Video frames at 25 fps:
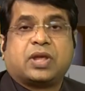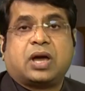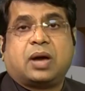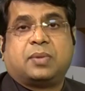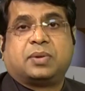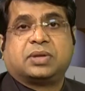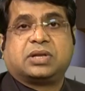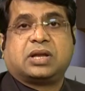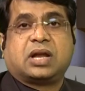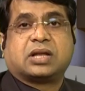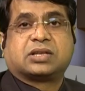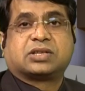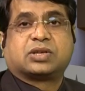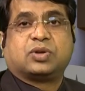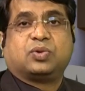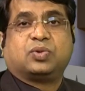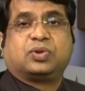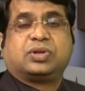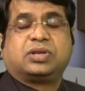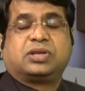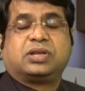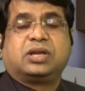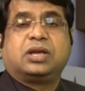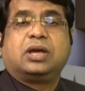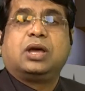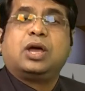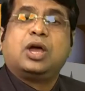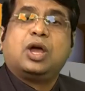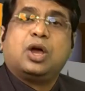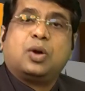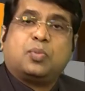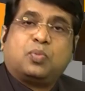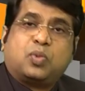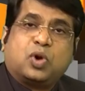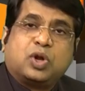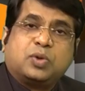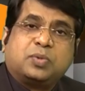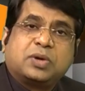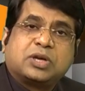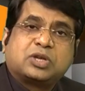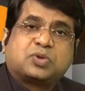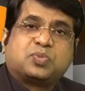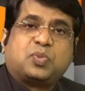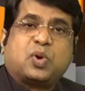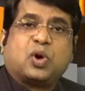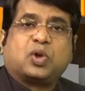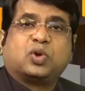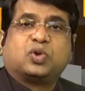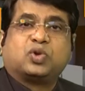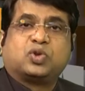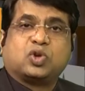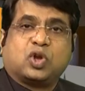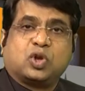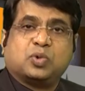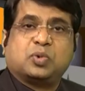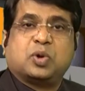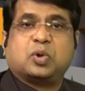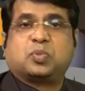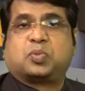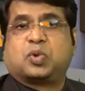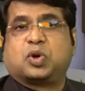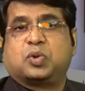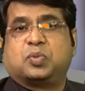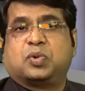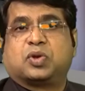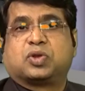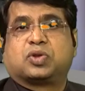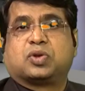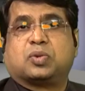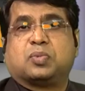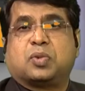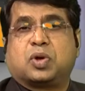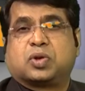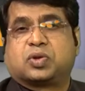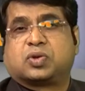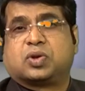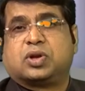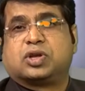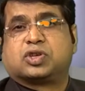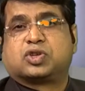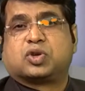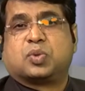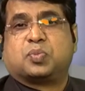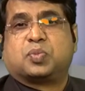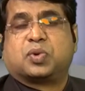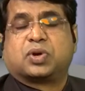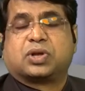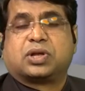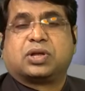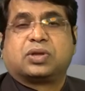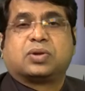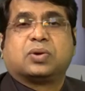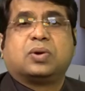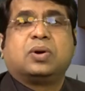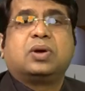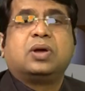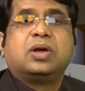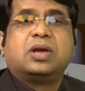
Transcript: আমাদের আজকের অতিথি পরিবেশ বন ও জলবায়ু পরিবর্তন মন্ত্রণালয় সম্পর্কিত